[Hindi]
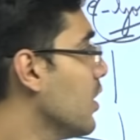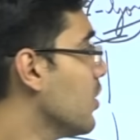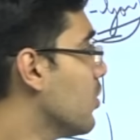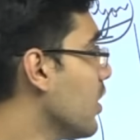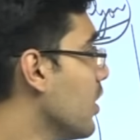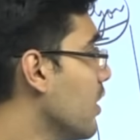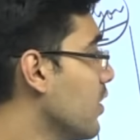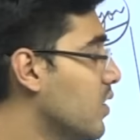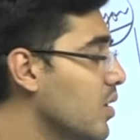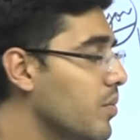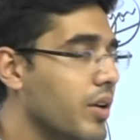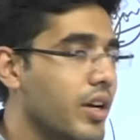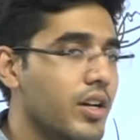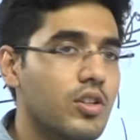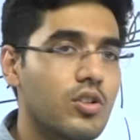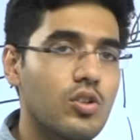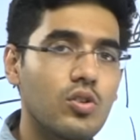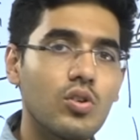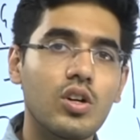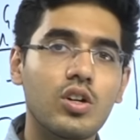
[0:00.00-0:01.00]
तो ये सब
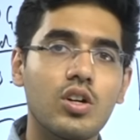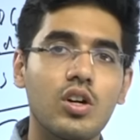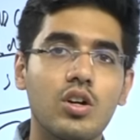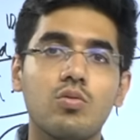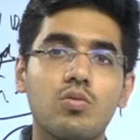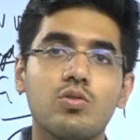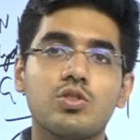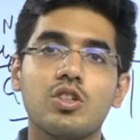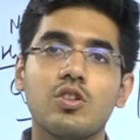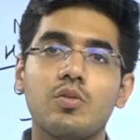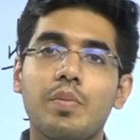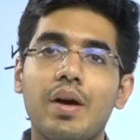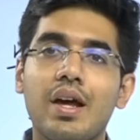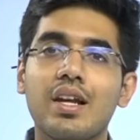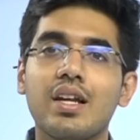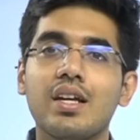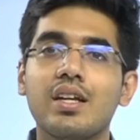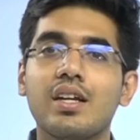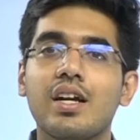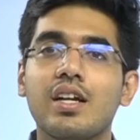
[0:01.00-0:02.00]
इंट्रो और कंक्लूजन
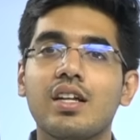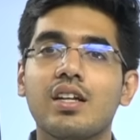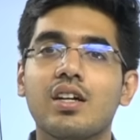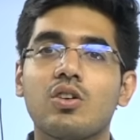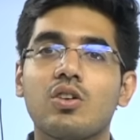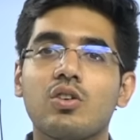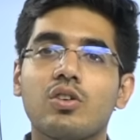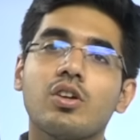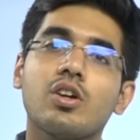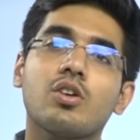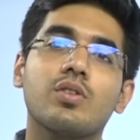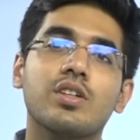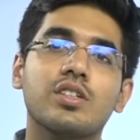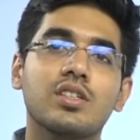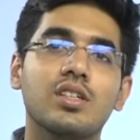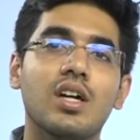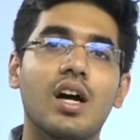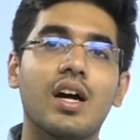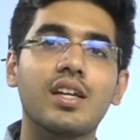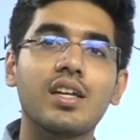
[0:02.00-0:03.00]
पहले ही रेडी रख लो क्योंकि
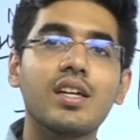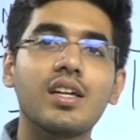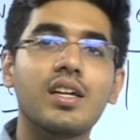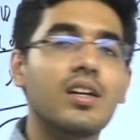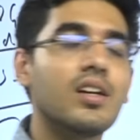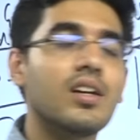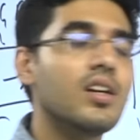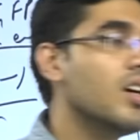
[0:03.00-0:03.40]
क्वेश्चन आने ही है